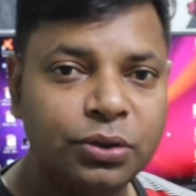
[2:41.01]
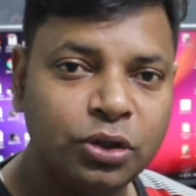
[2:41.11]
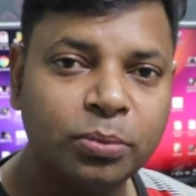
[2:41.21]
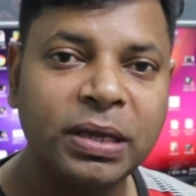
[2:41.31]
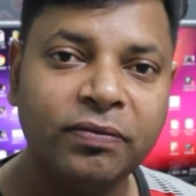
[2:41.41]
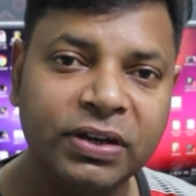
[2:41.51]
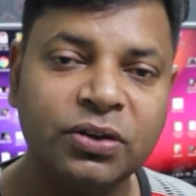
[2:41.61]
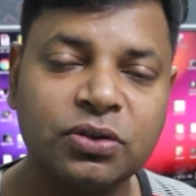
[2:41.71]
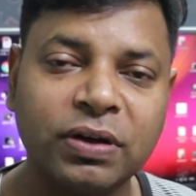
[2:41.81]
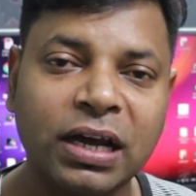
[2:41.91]
यूट्यूब के
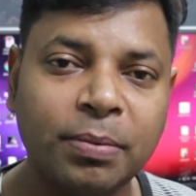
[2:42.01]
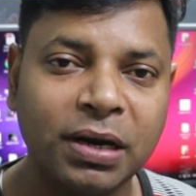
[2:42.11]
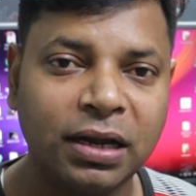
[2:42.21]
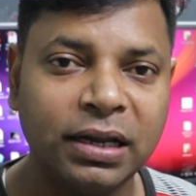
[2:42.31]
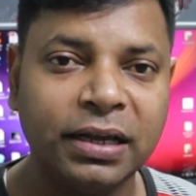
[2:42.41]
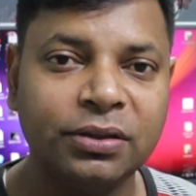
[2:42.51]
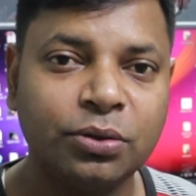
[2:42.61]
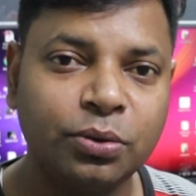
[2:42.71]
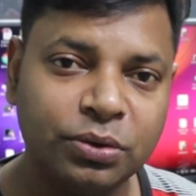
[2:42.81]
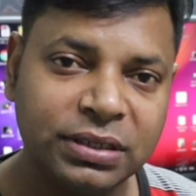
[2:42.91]
वीडियोज़ वगैरह बनाने हैं
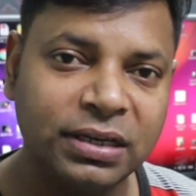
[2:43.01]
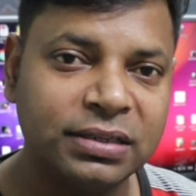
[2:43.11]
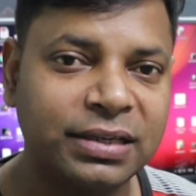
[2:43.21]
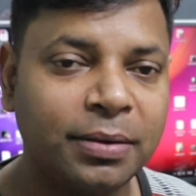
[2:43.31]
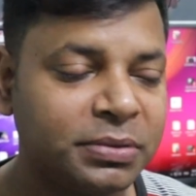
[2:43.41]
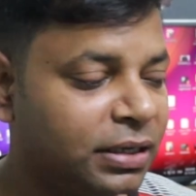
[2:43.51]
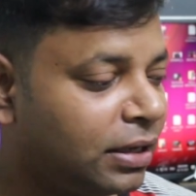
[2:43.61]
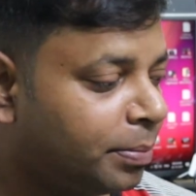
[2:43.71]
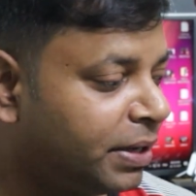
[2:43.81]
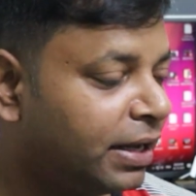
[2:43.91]
तो उसी हिसाब
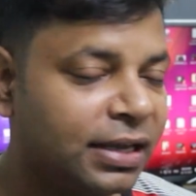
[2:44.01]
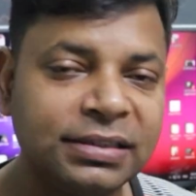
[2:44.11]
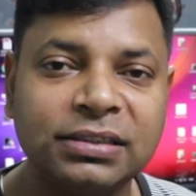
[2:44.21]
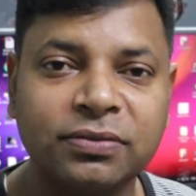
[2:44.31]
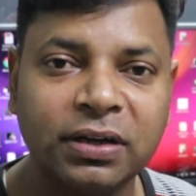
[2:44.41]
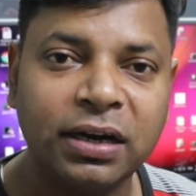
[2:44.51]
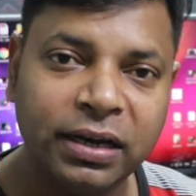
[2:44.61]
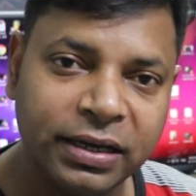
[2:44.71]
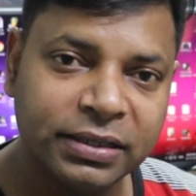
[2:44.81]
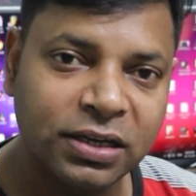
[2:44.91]
से अपने गैजेट्स वगैरह
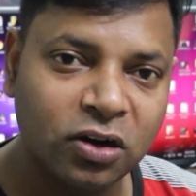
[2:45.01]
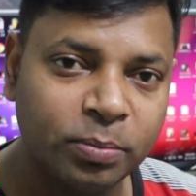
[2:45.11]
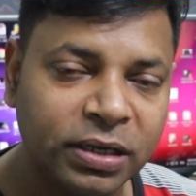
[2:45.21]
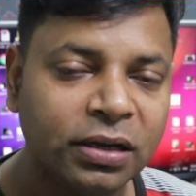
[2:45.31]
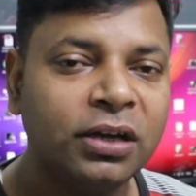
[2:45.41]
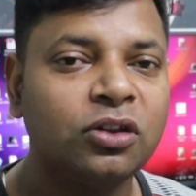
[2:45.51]
लेके जा रहा हूँ मैं